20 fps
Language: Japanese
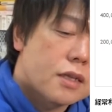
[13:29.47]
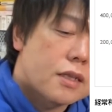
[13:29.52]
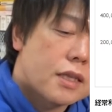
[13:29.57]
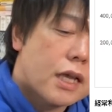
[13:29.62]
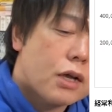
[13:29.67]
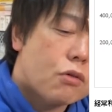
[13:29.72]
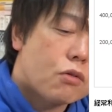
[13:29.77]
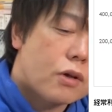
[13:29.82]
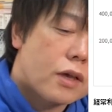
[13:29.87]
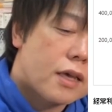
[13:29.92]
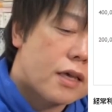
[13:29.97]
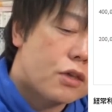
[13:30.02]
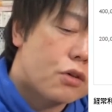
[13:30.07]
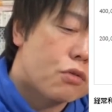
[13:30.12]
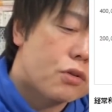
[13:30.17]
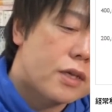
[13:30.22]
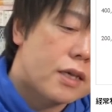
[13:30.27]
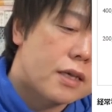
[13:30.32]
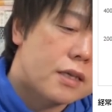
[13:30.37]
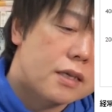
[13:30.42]
なお営
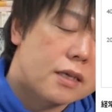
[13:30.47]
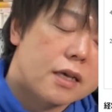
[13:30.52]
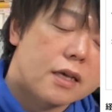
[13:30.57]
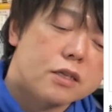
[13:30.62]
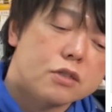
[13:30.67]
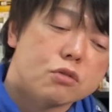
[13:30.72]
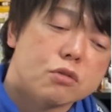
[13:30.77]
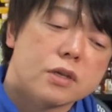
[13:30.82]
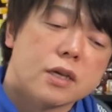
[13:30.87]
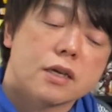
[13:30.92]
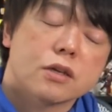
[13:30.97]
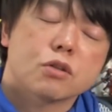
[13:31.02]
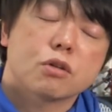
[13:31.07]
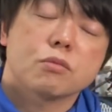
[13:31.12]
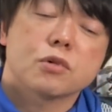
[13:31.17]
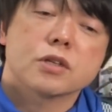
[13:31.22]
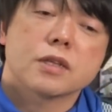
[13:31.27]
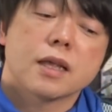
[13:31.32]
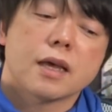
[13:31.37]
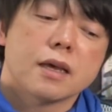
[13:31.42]
業利益、経常利益と
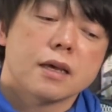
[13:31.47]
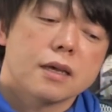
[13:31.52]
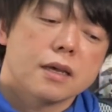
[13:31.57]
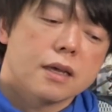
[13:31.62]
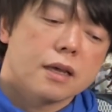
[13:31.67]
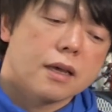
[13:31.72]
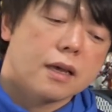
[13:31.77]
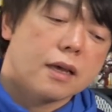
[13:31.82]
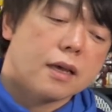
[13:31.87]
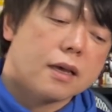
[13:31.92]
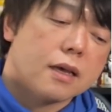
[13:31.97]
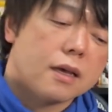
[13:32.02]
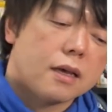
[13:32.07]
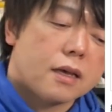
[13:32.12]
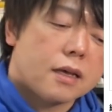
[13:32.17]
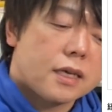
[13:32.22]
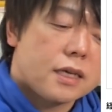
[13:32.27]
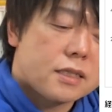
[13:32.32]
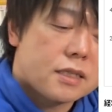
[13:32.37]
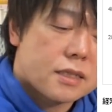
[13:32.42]
もにね、
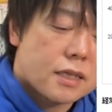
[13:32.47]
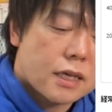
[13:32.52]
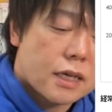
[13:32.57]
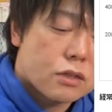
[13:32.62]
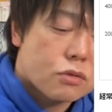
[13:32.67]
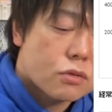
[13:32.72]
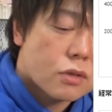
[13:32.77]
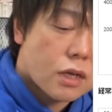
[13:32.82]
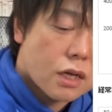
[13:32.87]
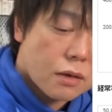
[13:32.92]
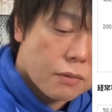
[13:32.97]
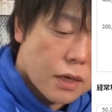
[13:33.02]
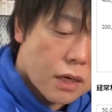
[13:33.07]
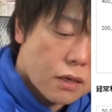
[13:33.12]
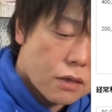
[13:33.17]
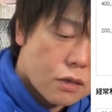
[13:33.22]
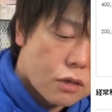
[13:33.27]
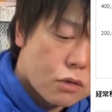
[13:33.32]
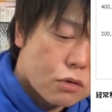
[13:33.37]
えー、維持できるんであれば、